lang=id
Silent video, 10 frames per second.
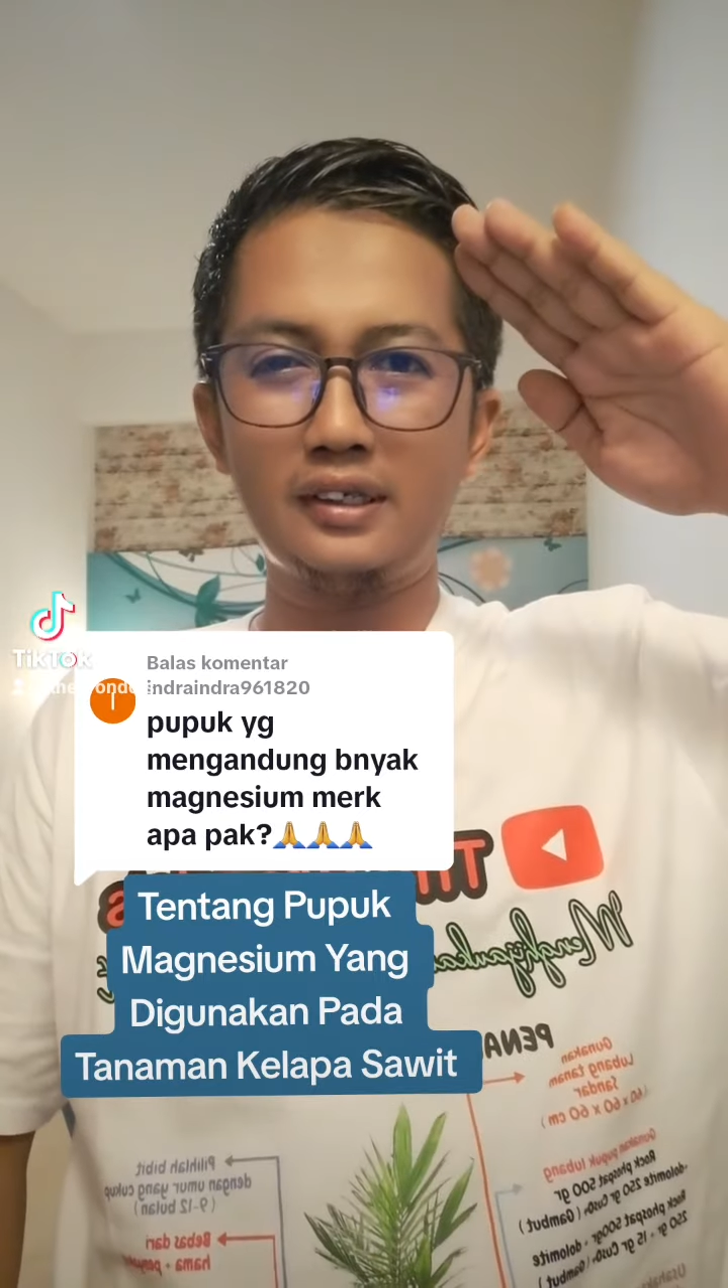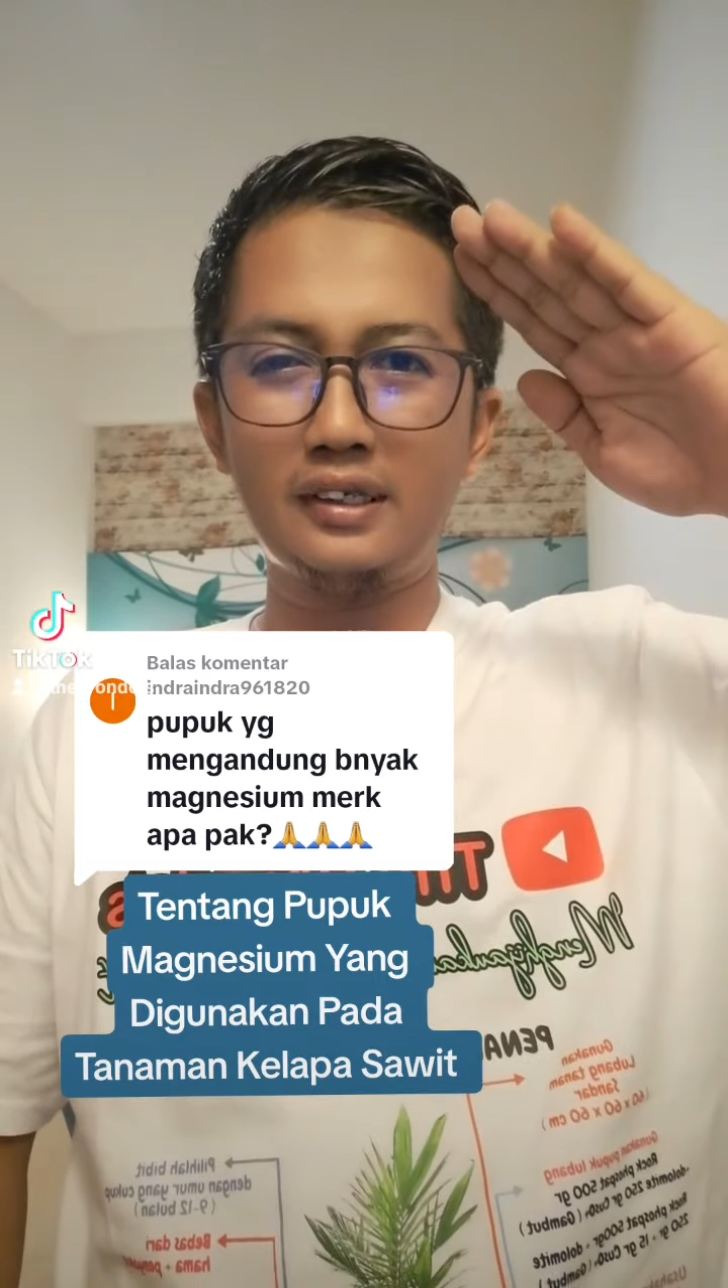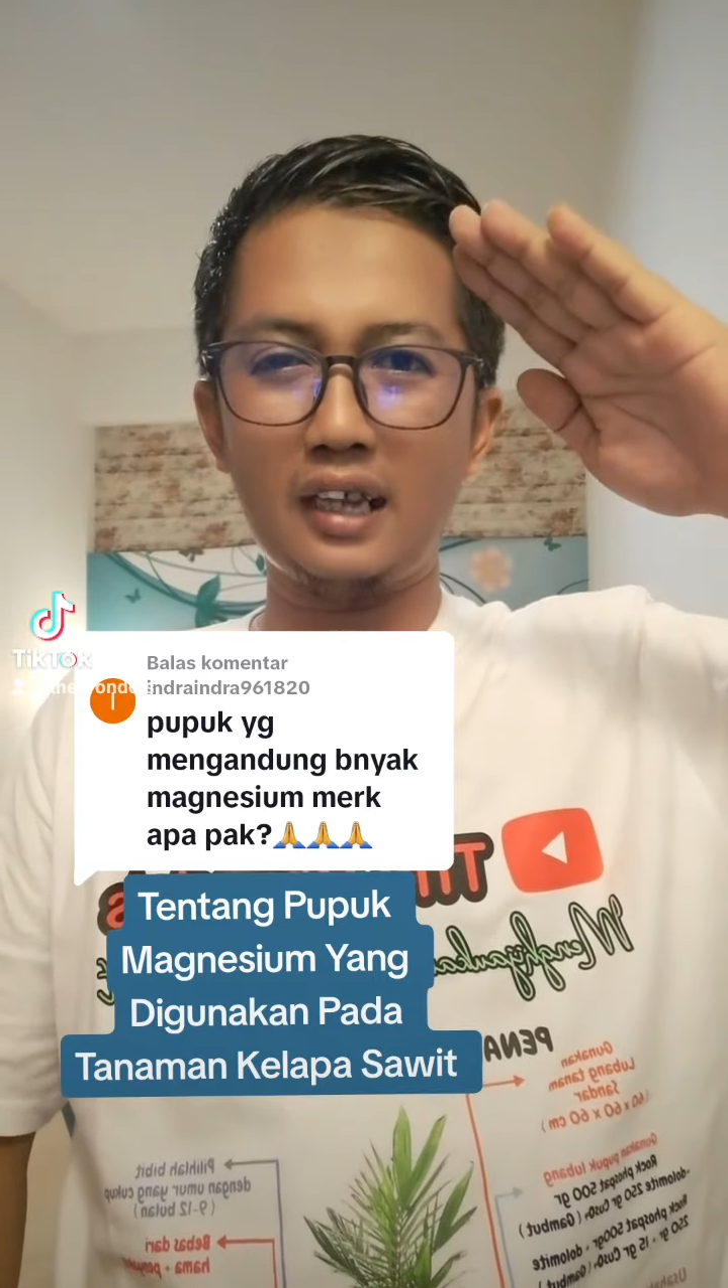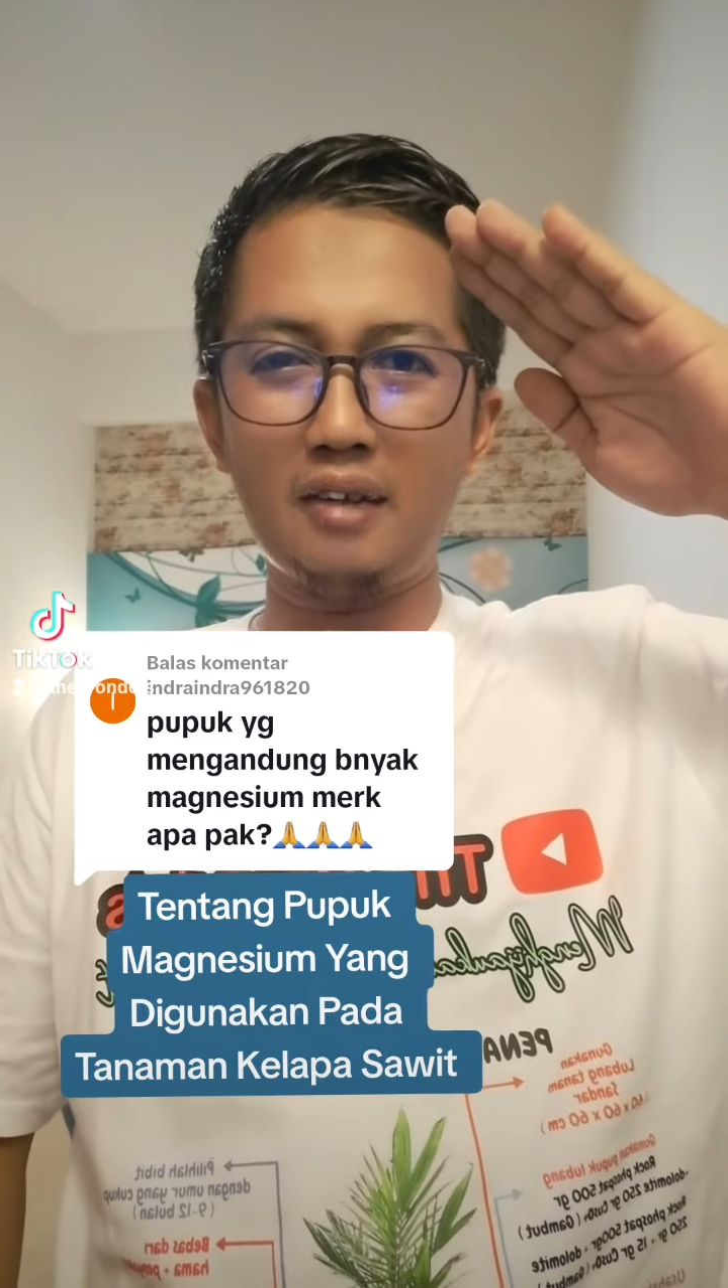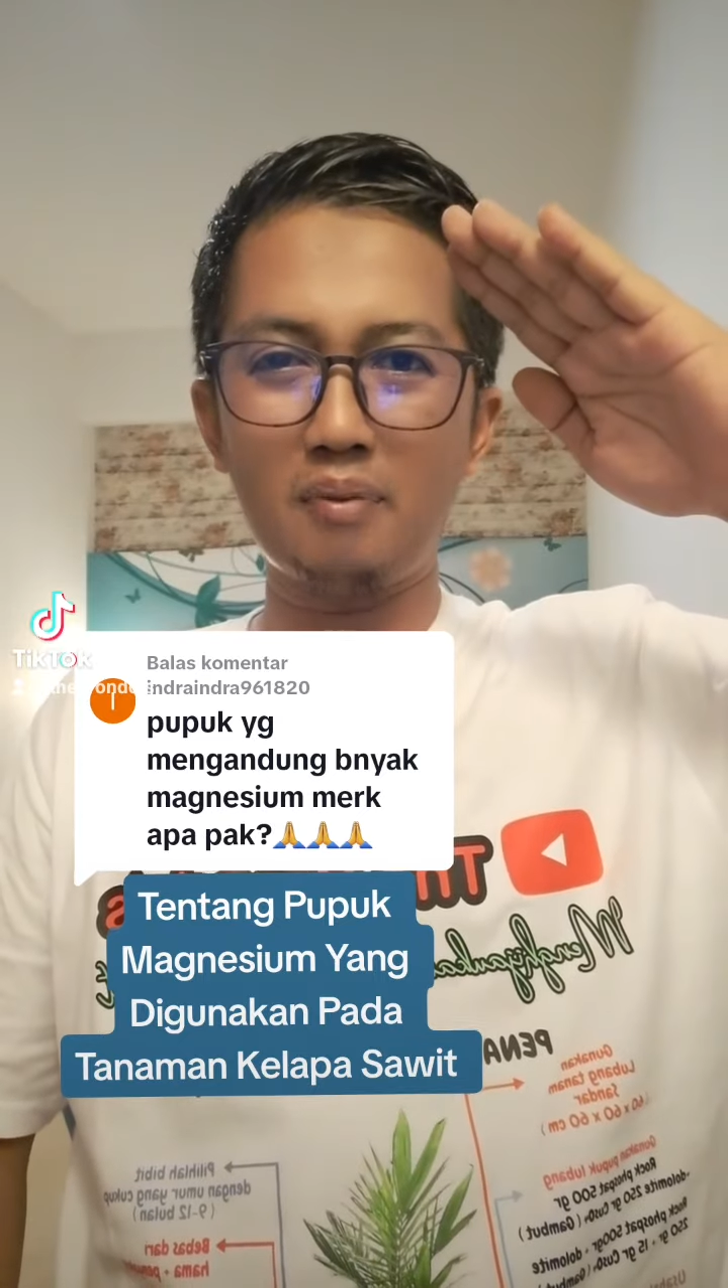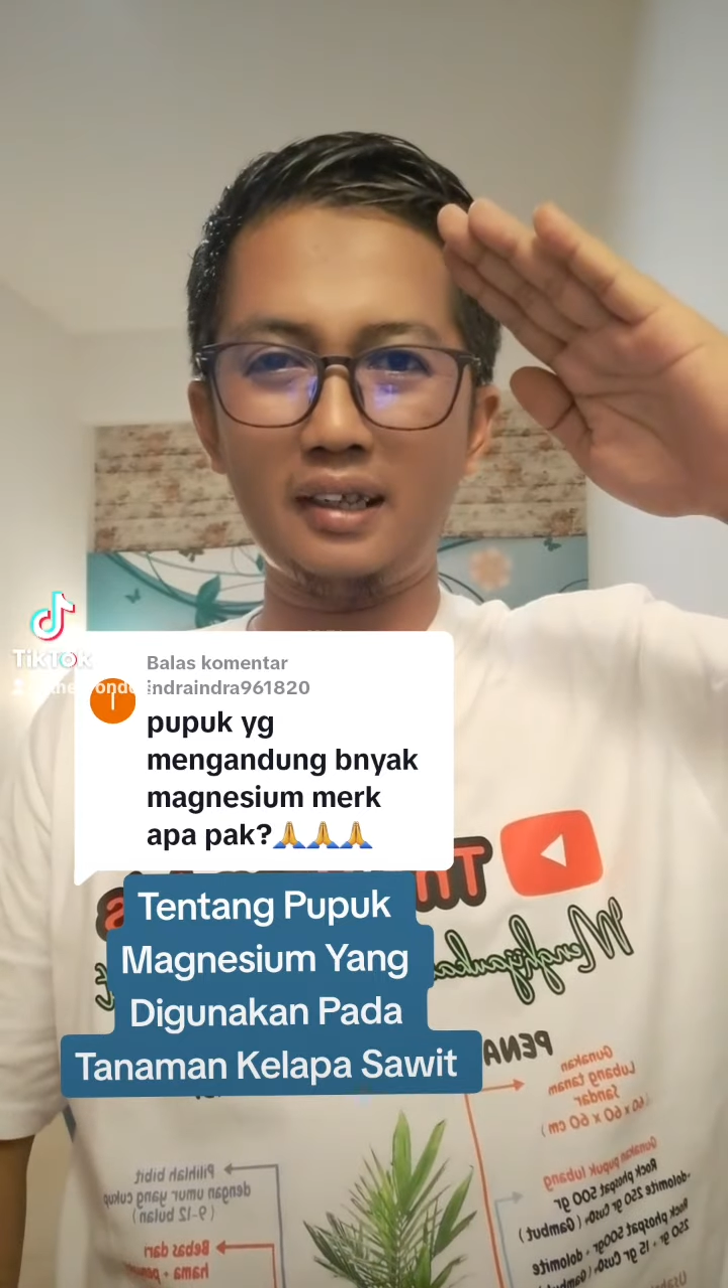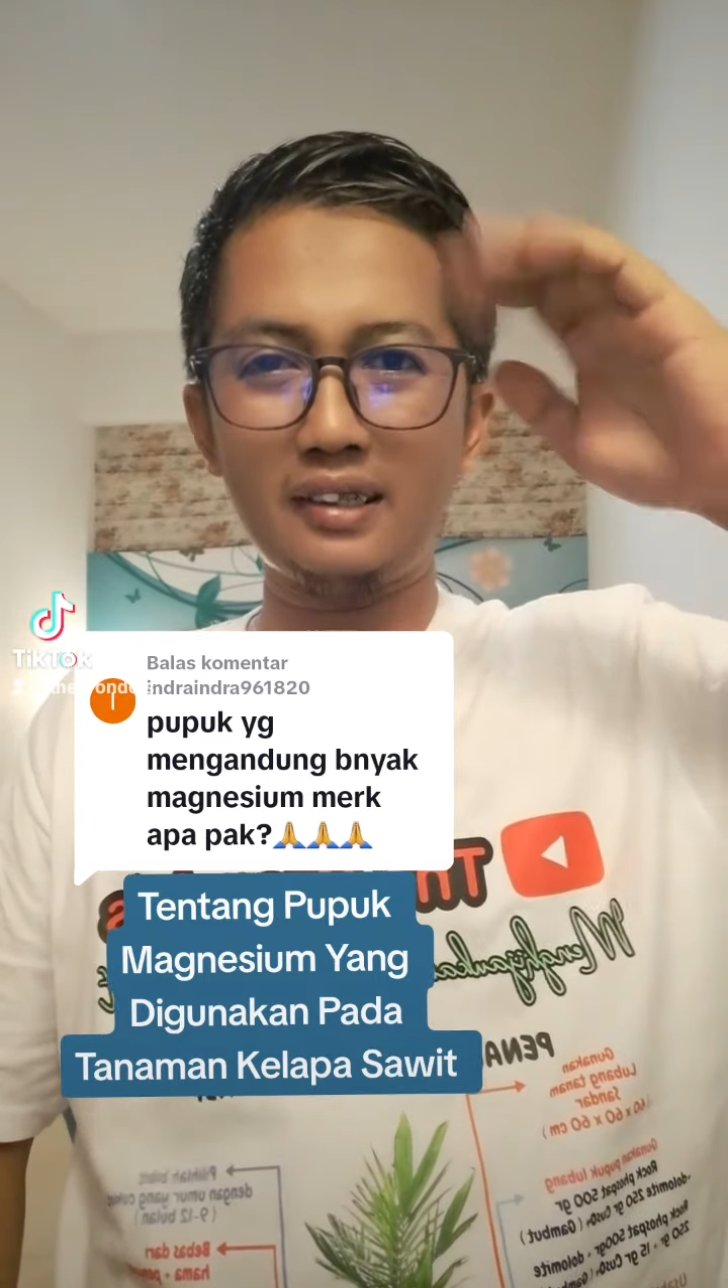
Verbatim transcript: Salam